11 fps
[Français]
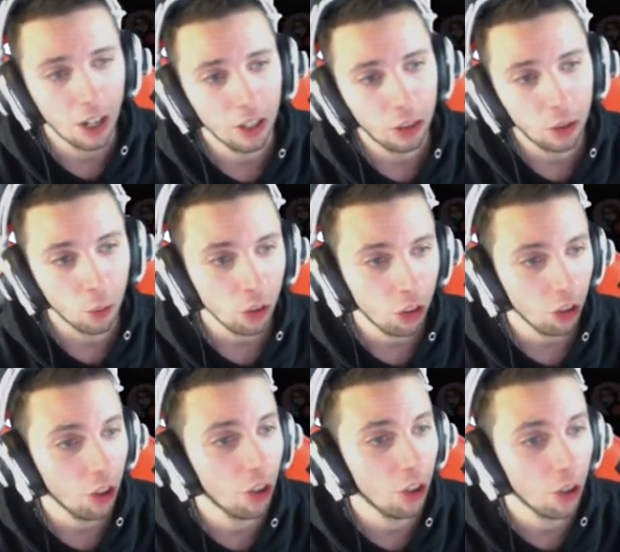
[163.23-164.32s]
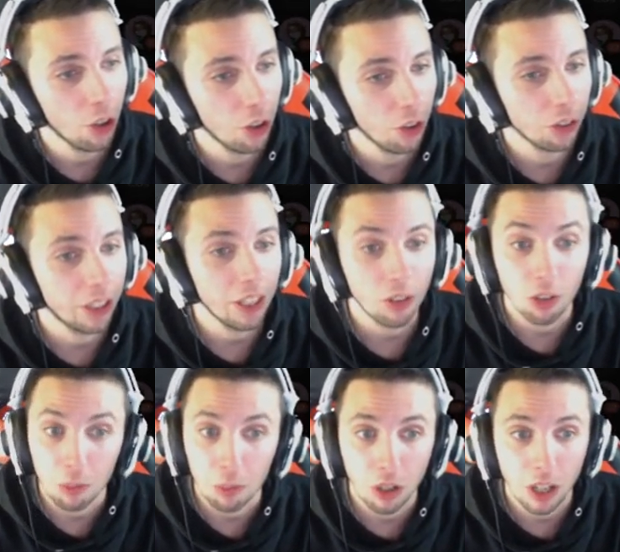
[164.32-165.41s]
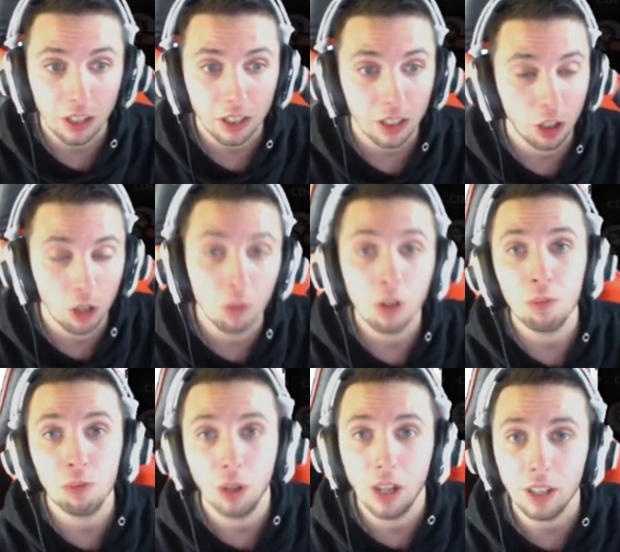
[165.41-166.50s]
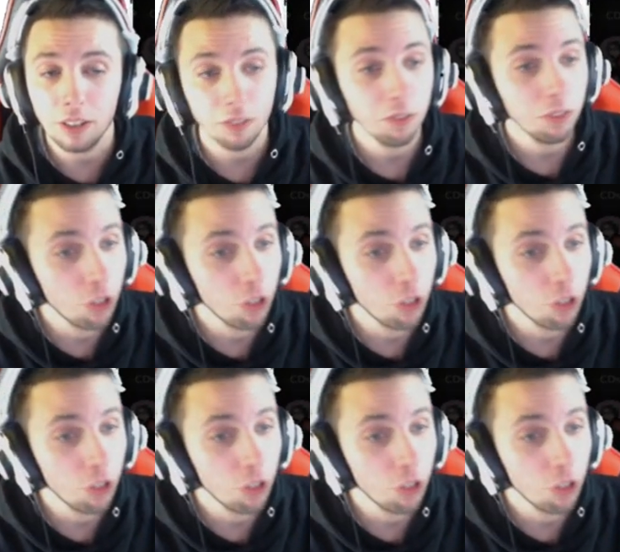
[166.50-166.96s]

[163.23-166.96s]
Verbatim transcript: donc, qu'est-ce que ça pourrait être Comment il pourrait être